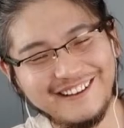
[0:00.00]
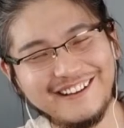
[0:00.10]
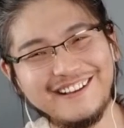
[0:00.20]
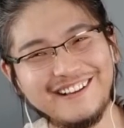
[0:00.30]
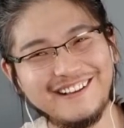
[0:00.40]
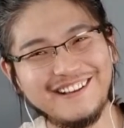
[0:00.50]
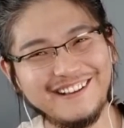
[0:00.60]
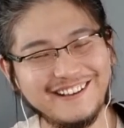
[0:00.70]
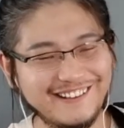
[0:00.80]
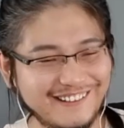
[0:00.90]
虽然在网
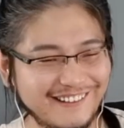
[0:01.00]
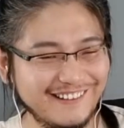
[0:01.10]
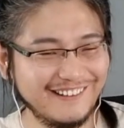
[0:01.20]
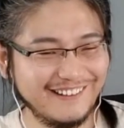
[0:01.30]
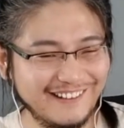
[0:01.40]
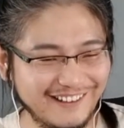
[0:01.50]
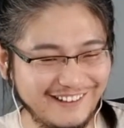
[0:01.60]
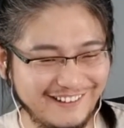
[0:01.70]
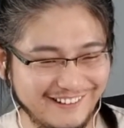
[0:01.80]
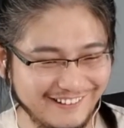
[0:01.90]
网络上这个很
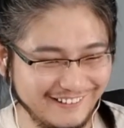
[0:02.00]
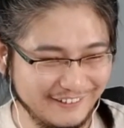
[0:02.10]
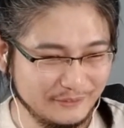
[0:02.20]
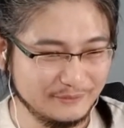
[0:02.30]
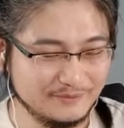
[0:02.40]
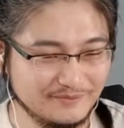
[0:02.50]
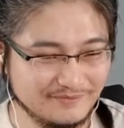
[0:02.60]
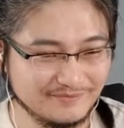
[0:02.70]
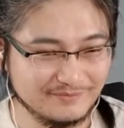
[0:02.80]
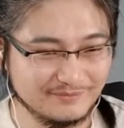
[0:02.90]
很很很很难实
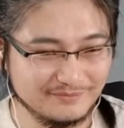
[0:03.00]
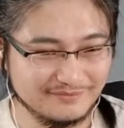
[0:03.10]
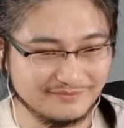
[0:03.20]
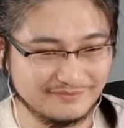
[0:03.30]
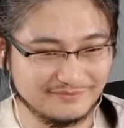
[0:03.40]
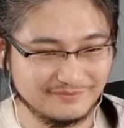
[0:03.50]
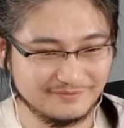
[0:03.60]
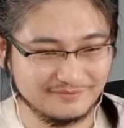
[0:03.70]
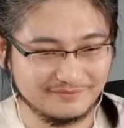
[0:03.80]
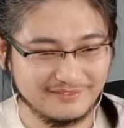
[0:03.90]
现，嗯。
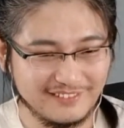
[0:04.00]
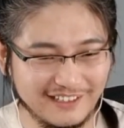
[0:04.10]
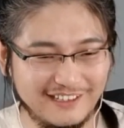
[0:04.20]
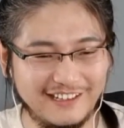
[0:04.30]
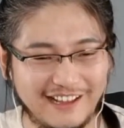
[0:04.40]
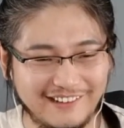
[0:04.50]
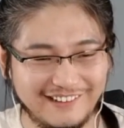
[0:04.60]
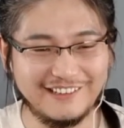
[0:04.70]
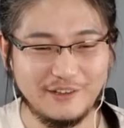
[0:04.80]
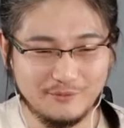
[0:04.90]
嗯，
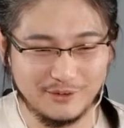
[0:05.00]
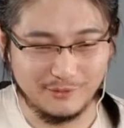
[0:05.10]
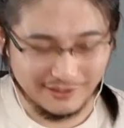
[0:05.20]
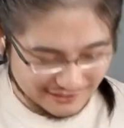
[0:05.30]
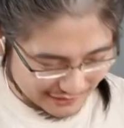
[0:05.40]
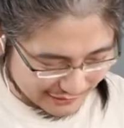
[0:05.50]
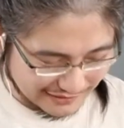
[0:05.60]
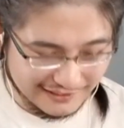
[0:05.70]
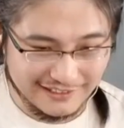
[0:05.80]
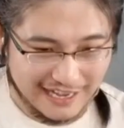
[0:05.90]
不是我笑你
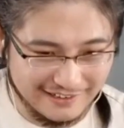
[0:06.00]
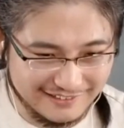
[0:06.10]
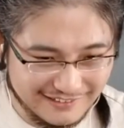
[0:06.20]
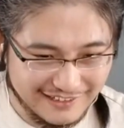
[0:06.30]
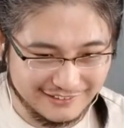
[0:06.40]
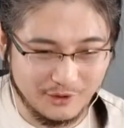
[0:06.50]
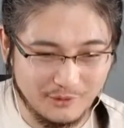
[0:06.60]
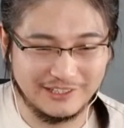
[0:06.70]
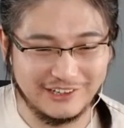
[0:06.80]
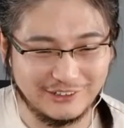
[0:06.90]
的点就是叨
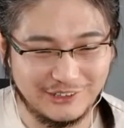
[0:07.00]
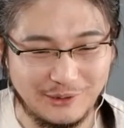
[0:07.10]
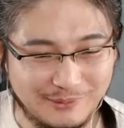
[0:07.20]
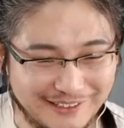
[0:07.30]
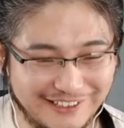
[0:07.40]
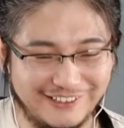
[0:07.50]
逼叨叨逼叨。